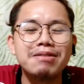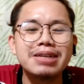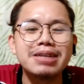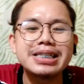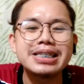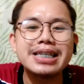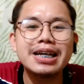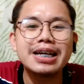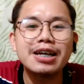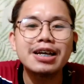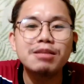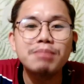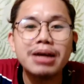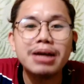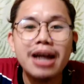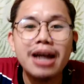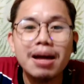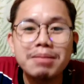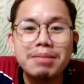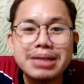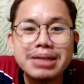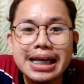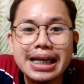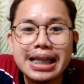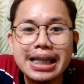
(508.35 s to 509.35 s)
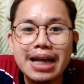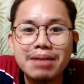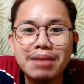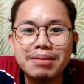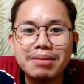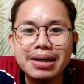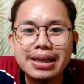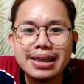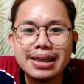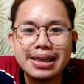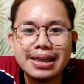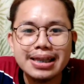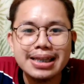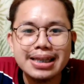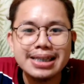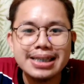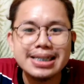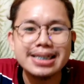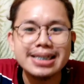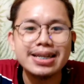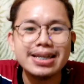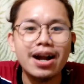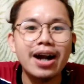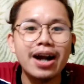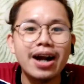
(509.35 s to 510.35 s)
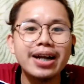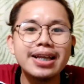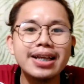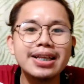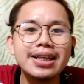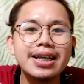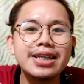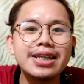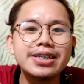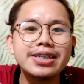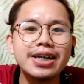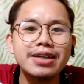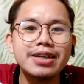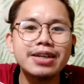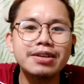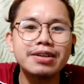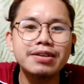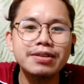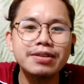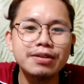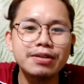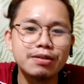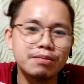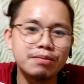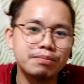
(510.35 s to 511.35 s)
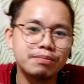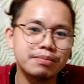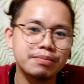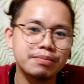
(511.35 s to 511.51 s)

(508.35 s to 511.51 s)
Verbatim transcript: Once again, maraming salamat. This is Arnold Galliano.